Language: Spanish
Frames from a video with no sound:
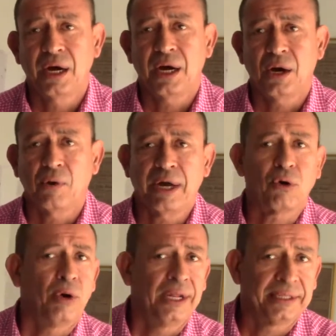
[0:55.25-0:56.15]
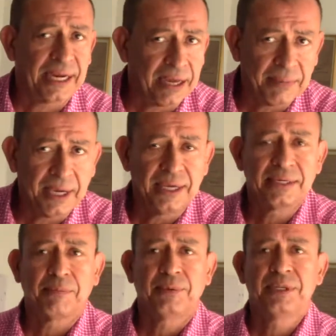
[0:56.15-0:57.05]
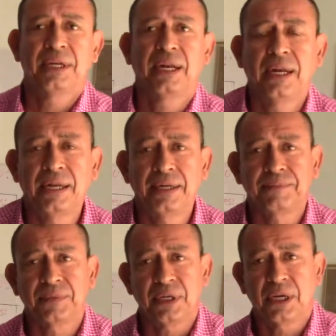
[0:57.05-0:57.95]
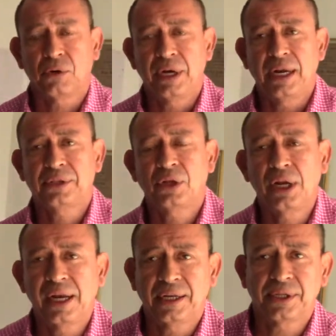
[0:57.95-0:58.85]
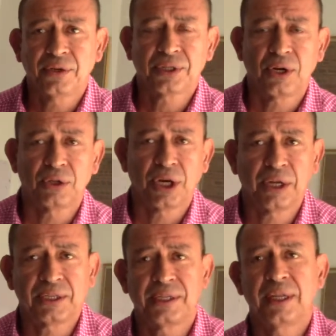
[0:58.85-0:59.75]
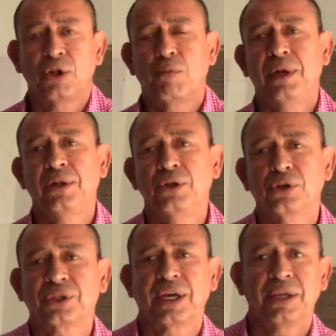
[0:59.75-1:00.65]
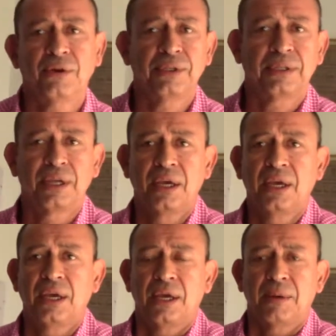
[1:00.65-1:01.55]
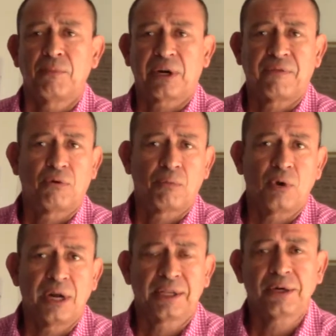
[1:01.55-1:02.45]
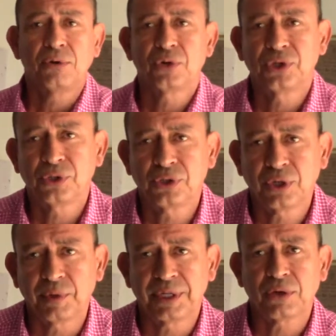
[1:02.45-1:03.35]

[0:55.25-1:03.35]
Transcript: Ahora con la entrada en vigencia pues del con el acto legislativo 03 del 2002 que dio reformó el artículo 250